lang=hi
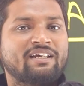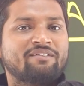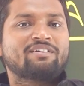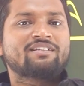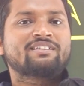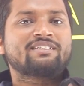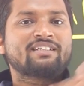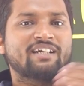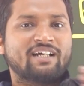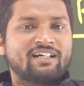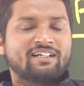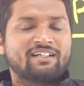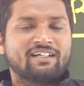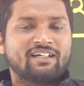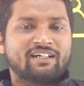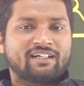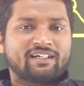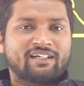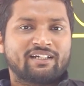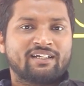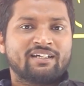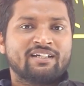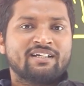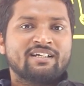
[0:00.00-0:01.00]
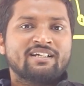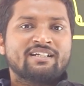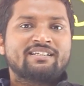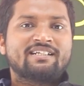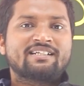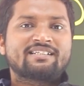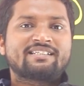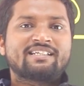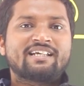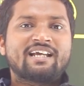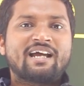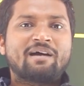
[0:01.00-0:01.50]
लेवल से हट करके
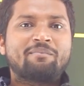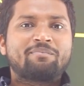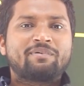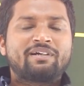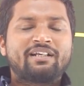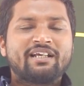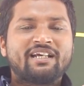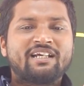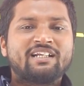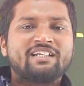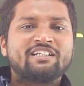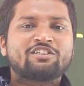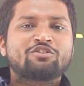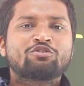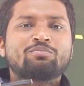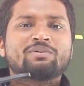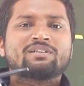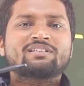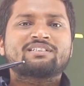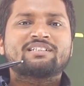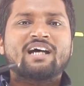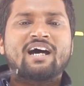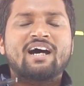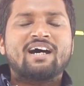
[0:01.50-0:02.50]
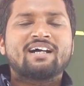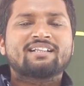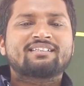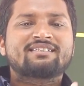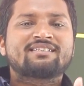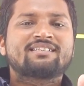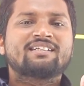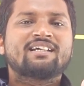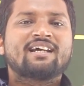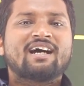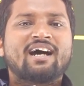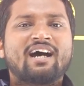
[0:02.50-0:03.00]
जैसे आप डेली सुबह सात
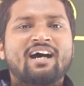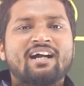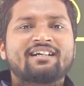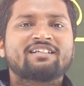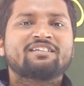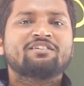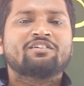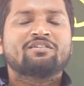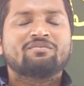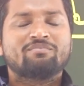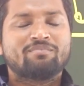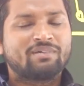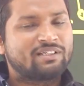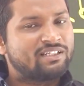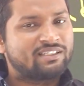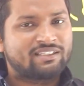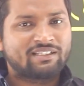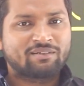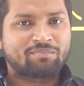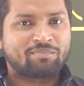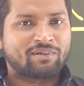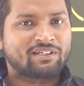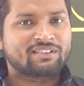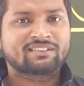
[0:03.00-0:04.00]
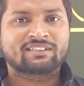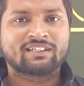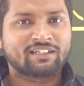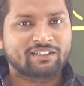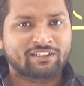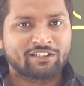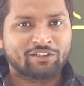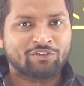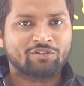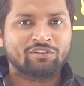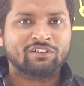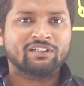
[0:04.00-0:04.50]
से आठ बजे तक ब्रश
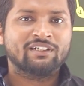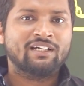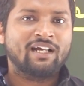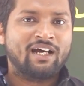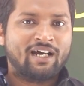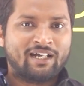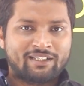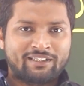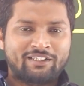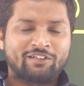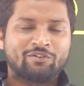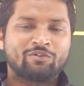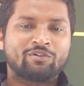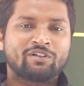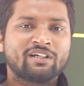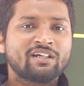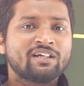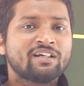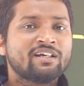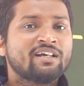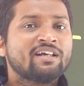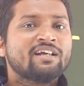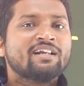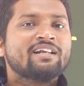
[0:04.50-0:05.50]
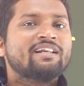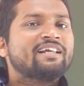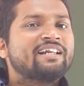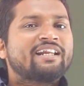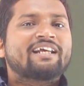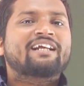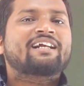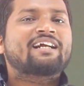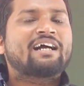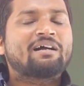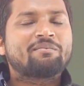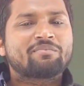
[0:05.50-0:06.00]
करते होंगे नहाते होंगे लेकिन
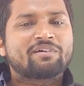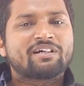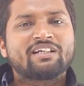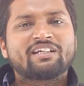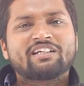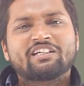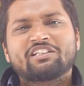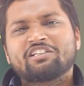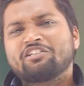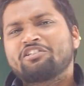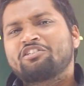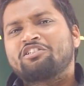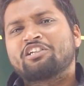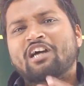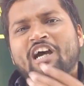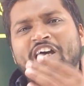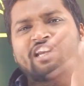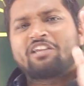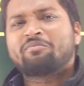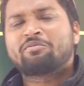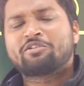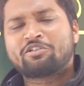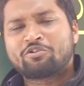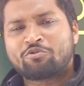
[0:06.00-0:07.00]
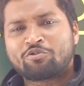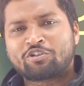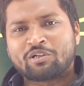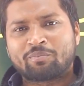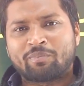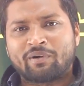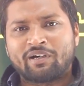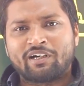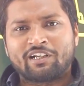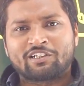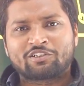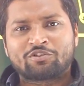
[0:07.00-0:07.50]
एक काम करिए एक दिन चार ही बजे उठ के
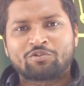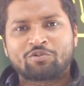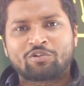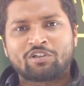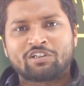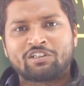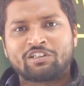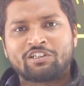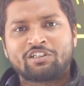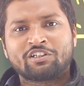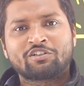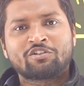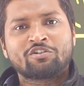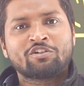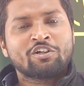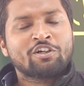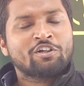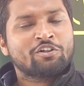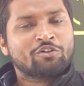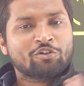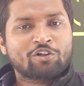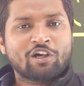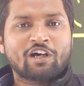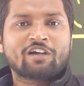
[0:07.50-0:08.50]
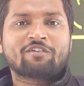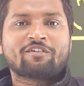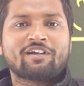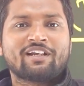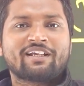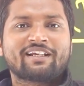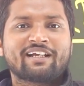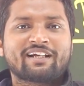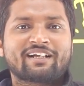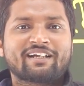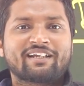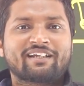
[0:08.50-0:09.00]
पढ़ना शुरू कर दीजिए तो घर
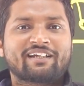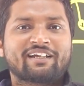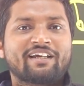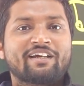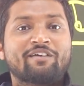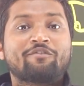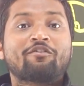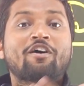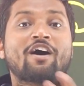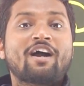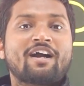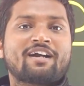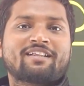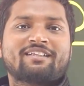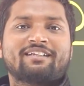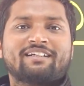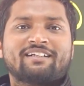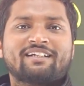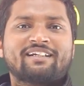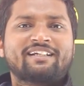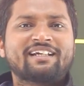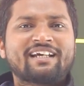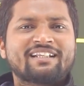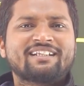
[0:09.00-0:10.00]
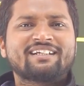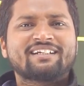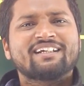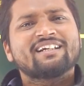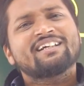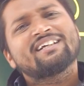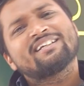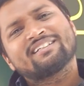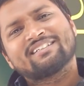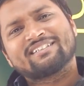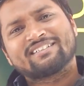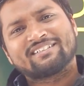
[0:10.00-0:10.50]
वाले क्या करेंगे अवार्ड देंगे क्या
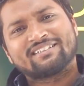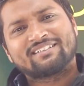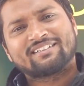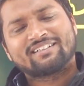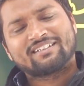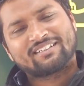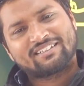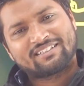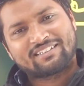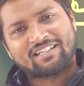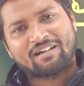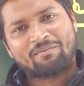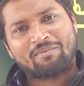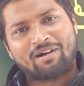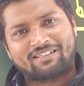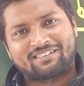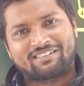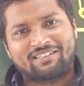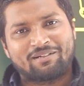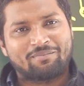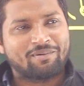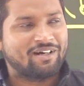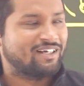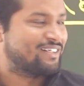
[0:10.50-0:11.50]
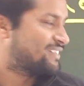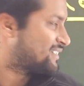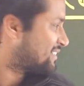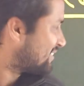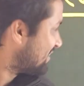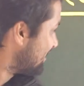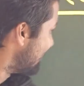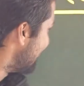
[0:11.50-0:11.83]
देंगे शाबाश शाबाश